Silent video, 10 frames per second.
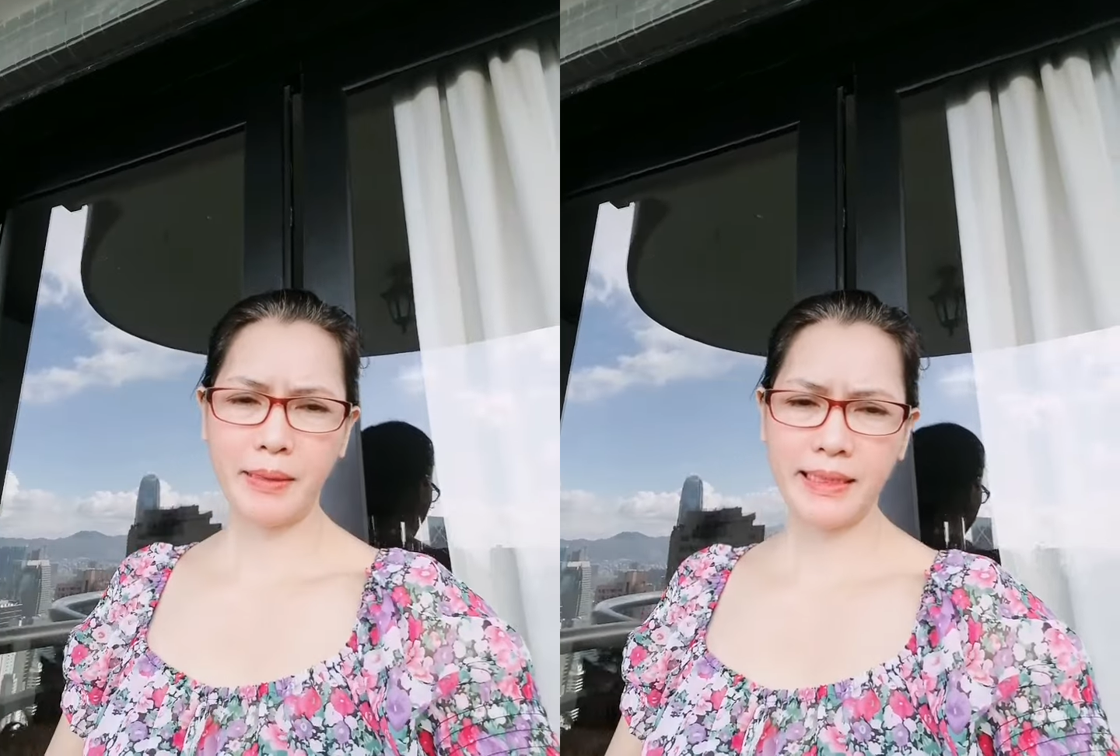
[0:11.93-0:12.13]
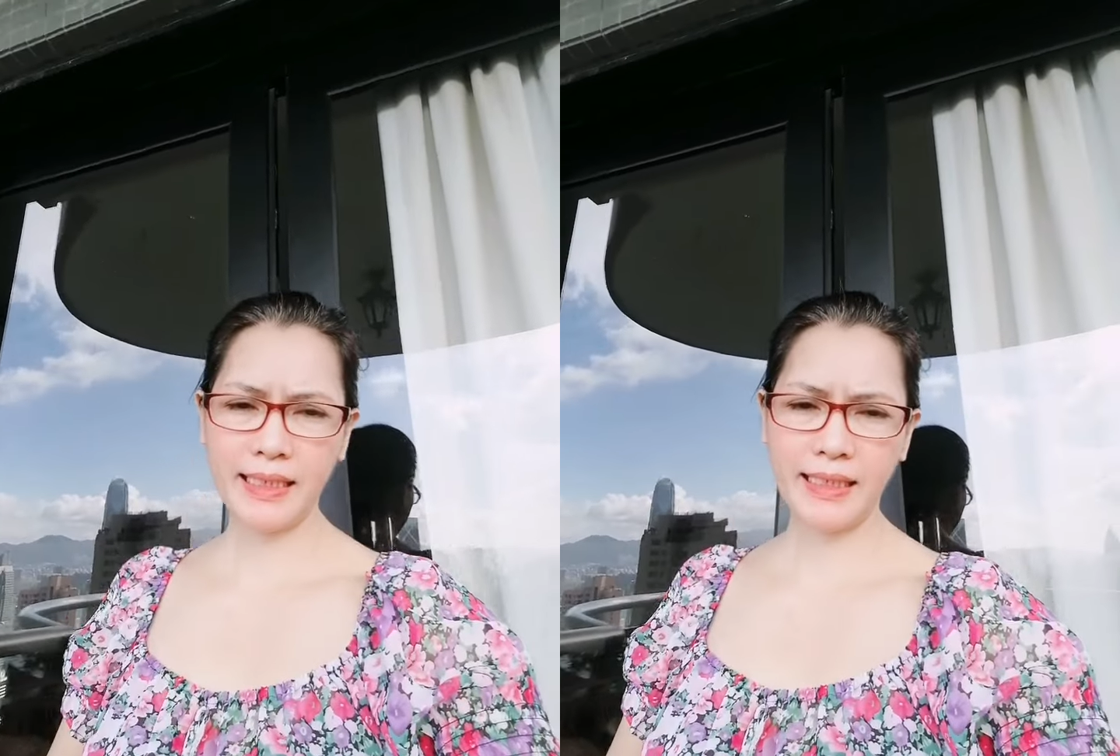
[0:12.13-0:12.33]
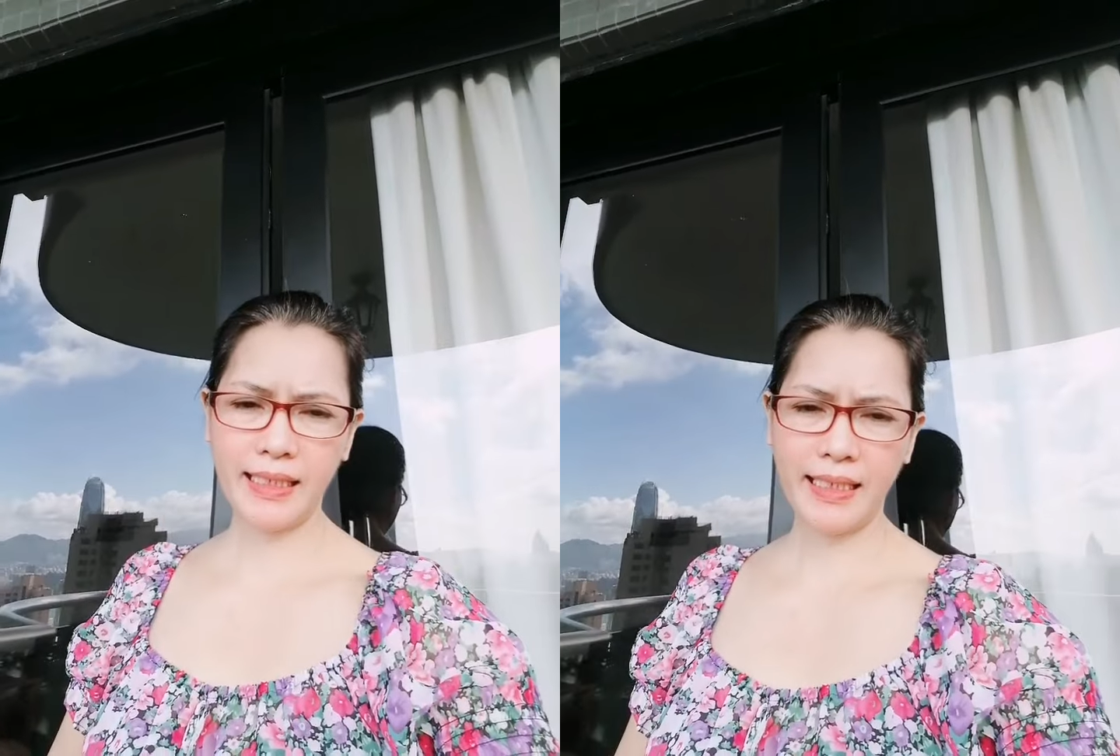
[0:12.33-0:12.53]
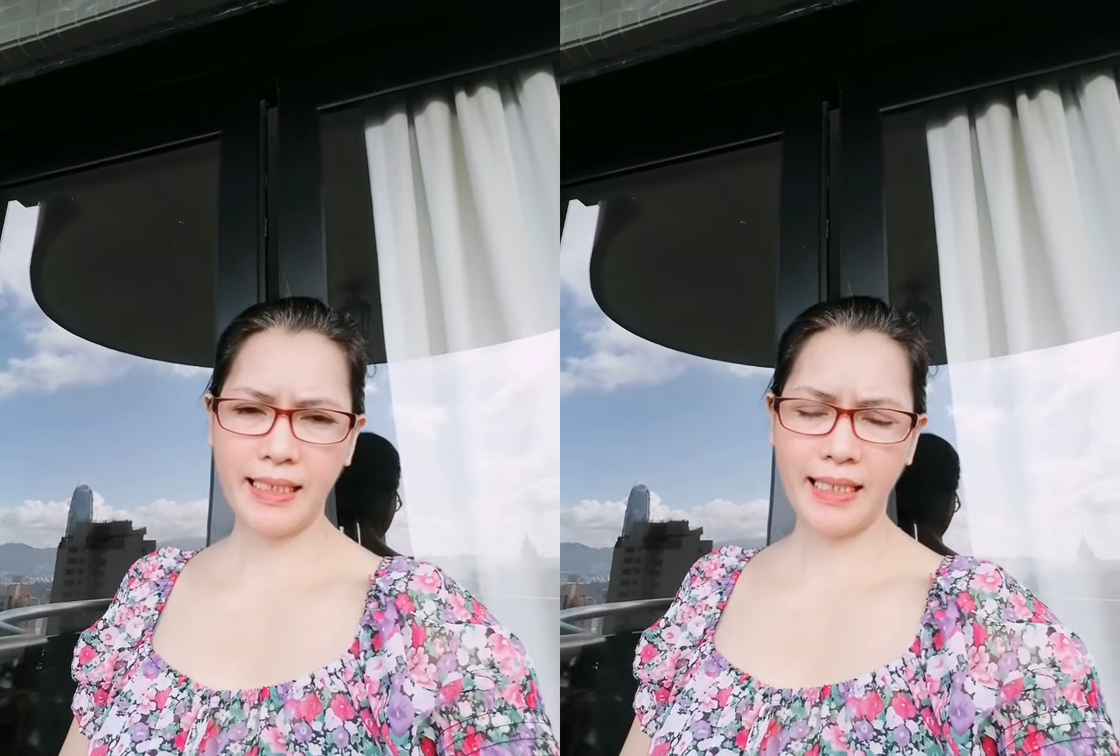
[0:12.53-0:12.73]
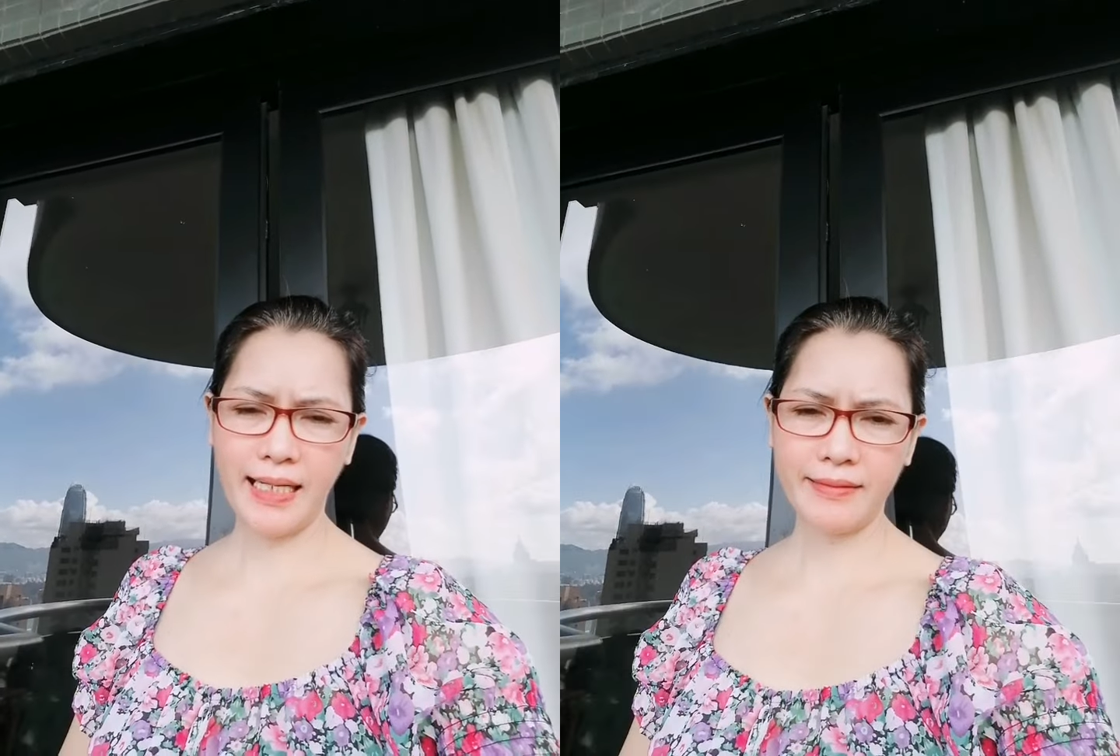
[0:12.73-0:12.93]
magdidilig
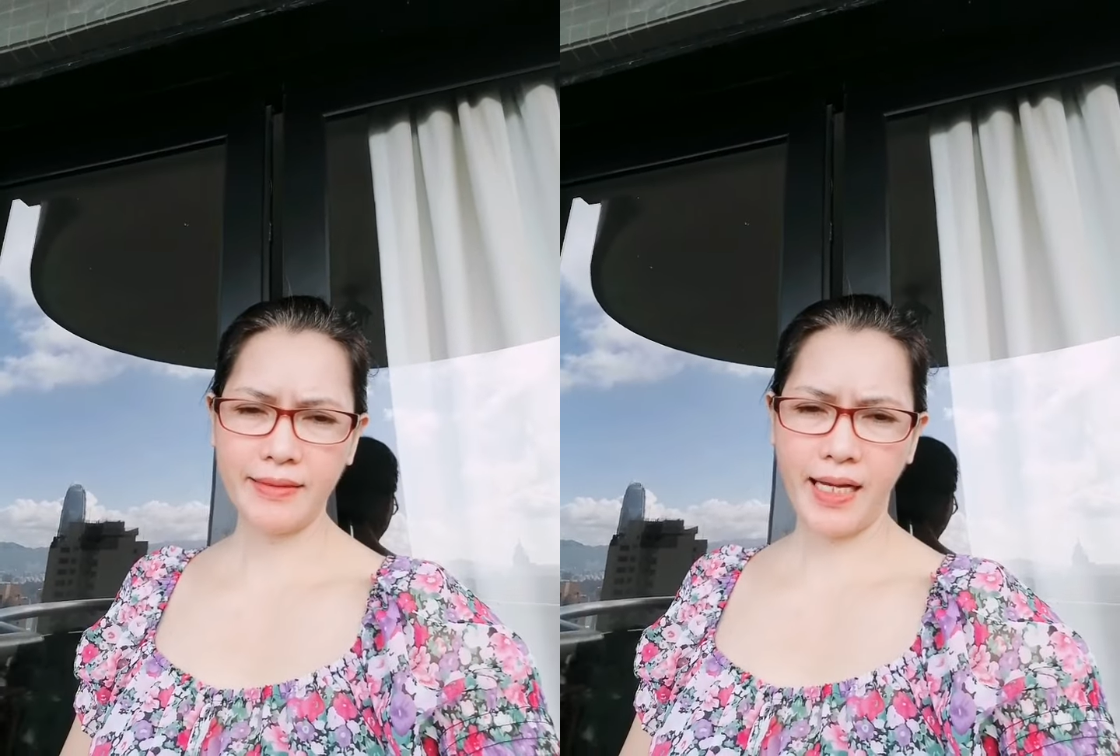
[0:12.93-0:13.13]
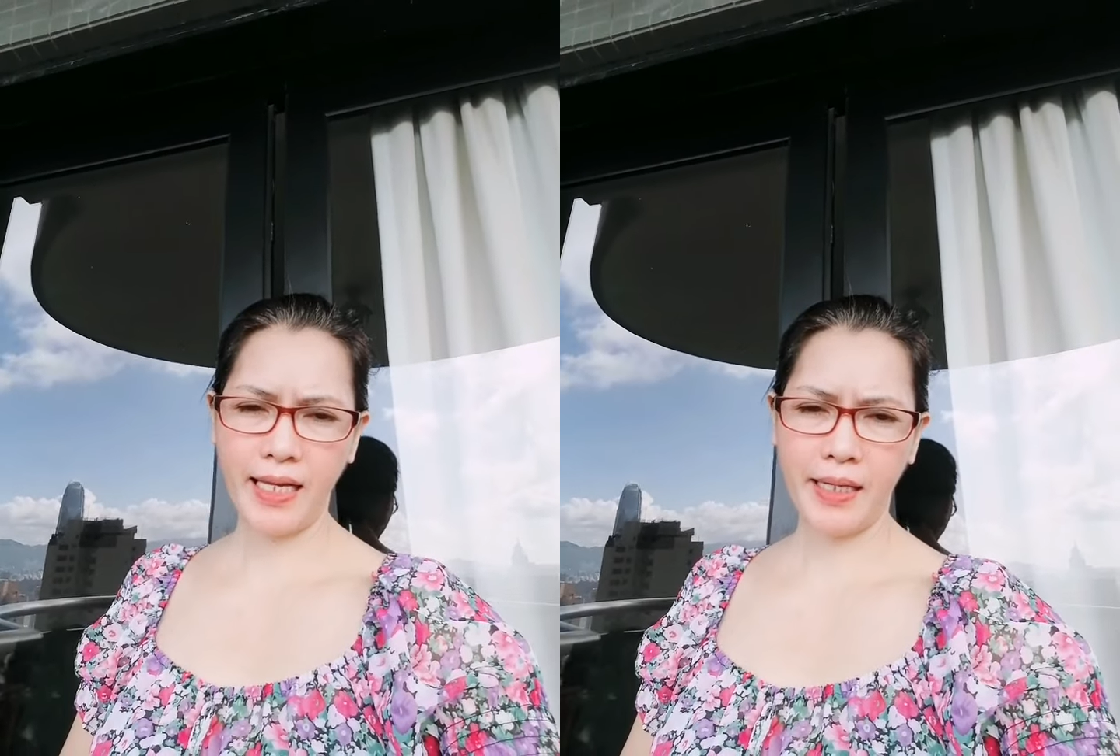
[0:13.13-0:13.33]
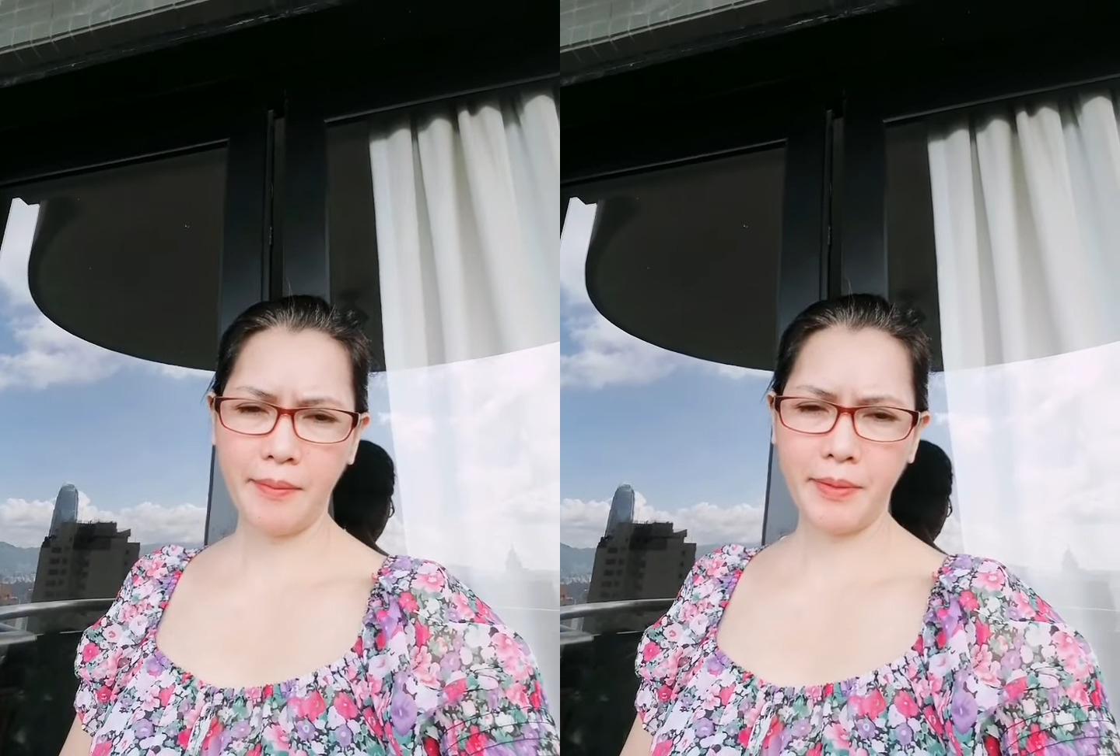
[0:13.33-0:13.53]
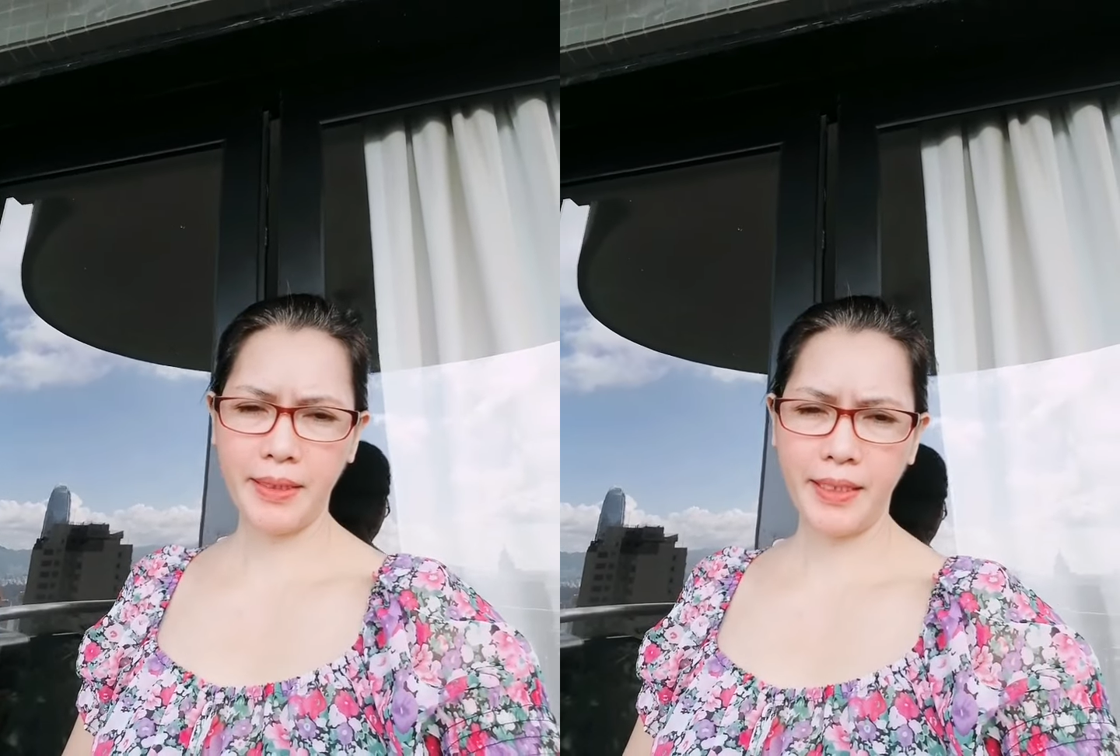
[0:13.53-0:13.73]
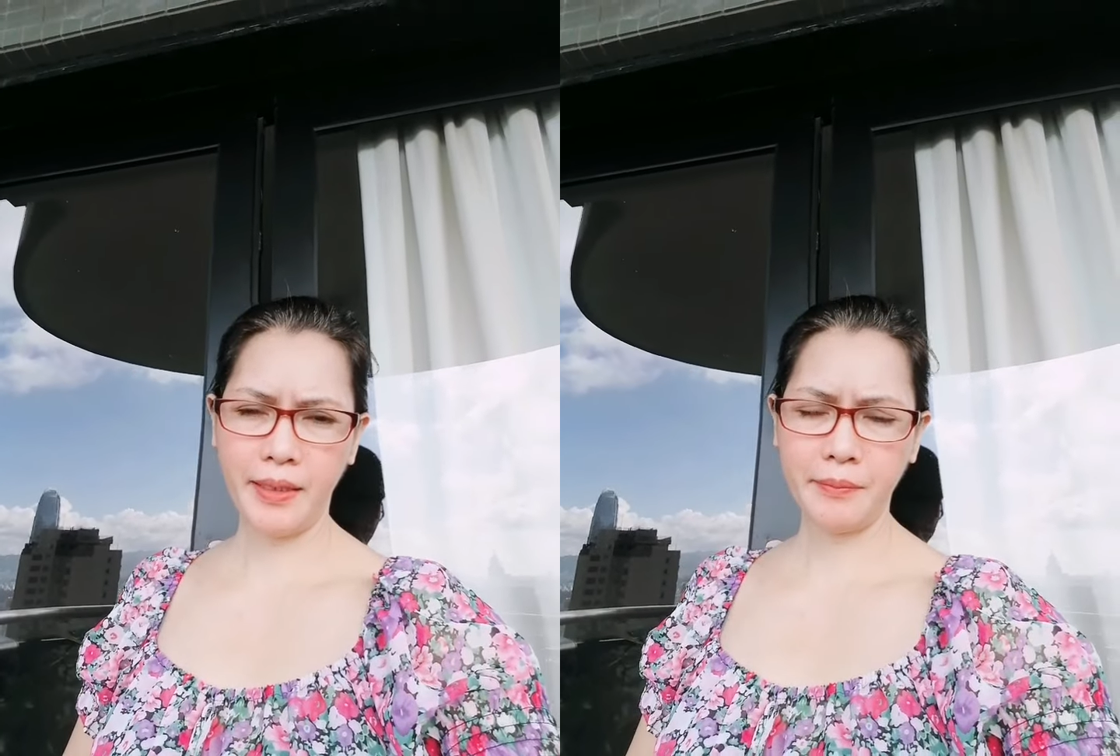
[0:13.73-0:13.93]
lang ako ng
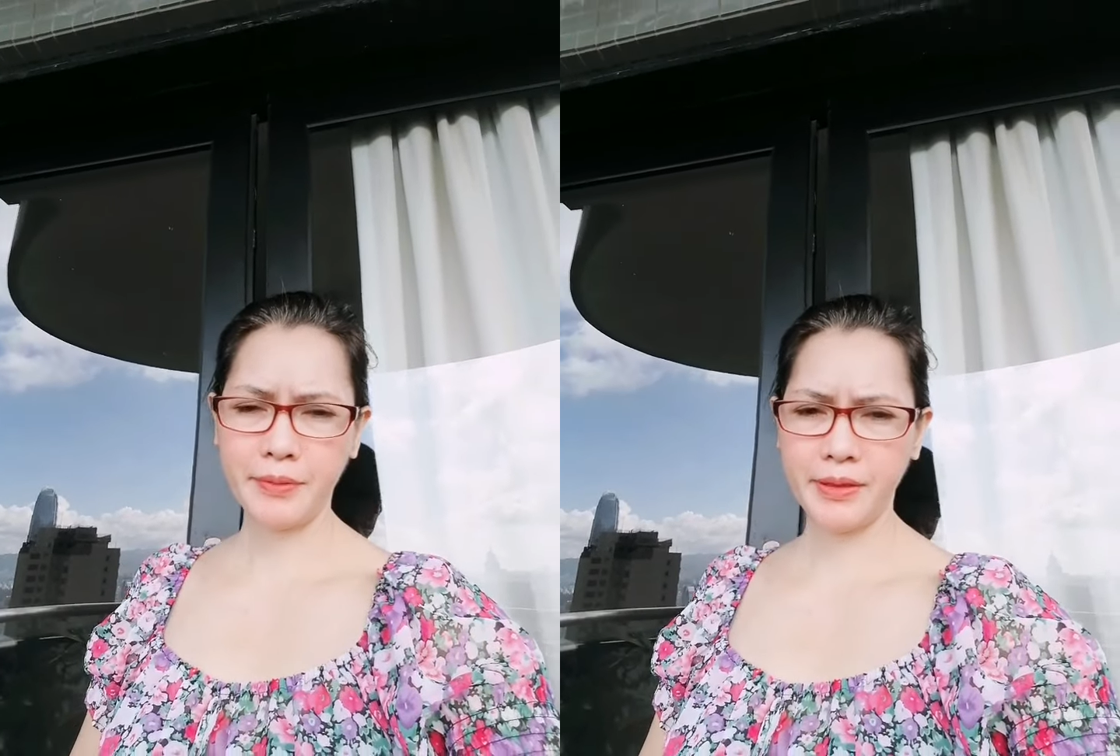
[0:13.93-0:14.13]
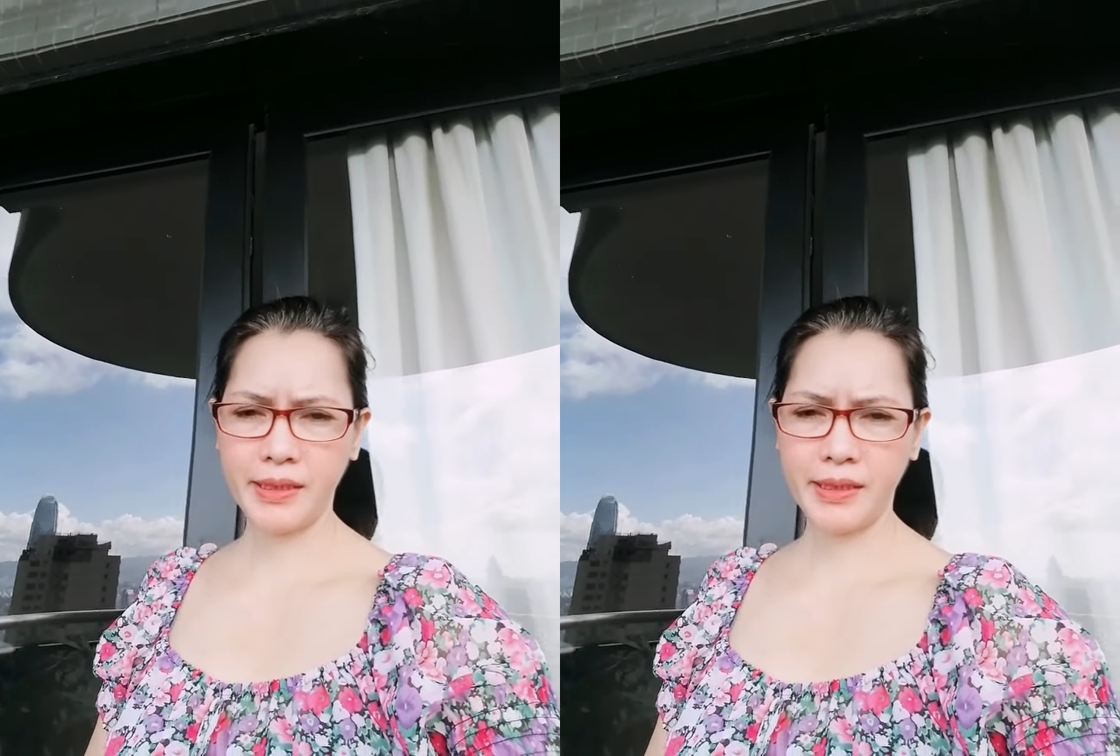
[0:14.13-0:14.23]
halaman ni Amu